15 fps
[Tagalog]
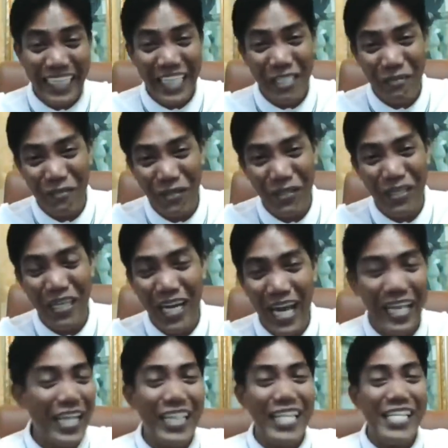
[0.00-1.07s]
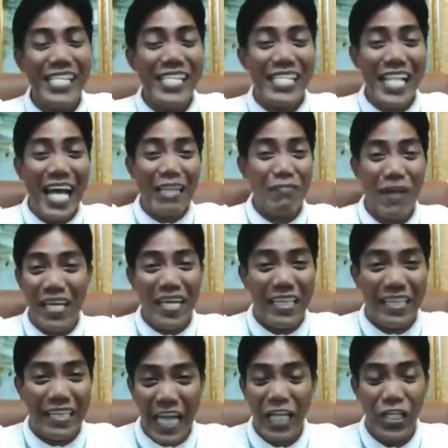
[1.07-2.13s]
Nakita nyo po. Eh, this is not by
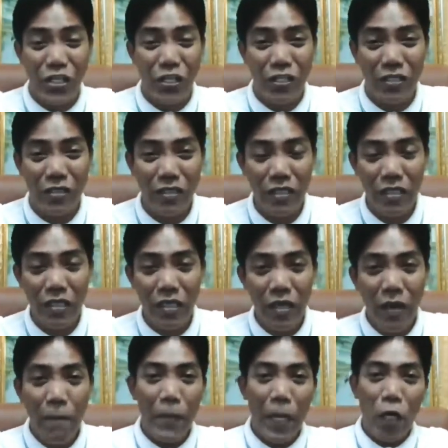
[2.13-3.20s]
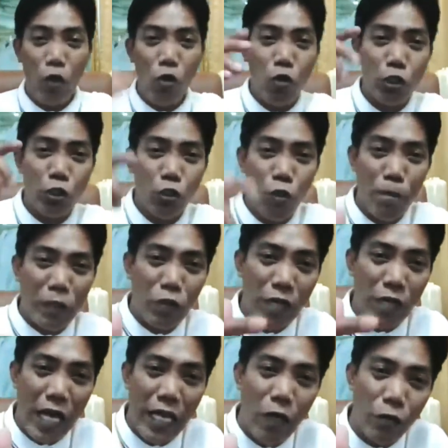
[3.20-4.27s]
intention. Pero kung gusto ko
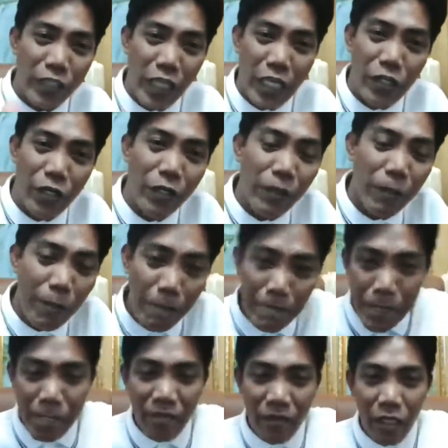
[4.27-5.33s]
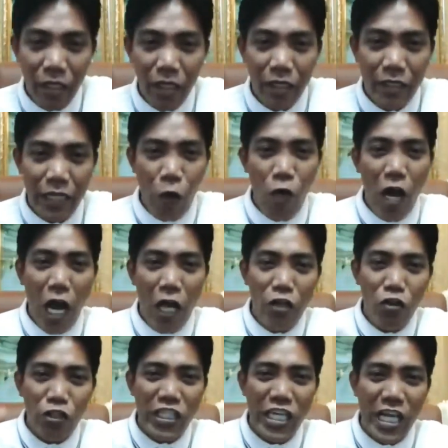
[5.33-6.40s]
patunayan ko sa inyo, na kung
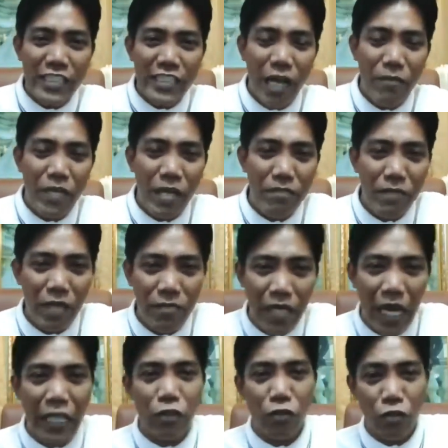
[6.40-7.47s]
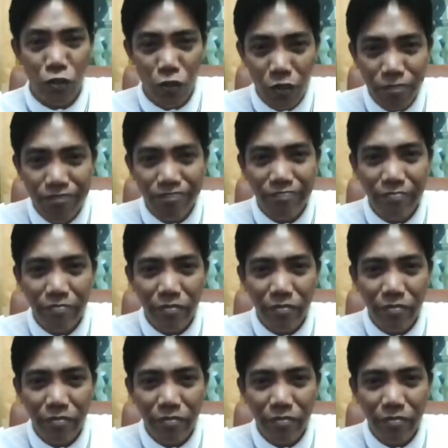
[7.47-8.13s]
ano yung sinasabi ng Biblia ay totoo.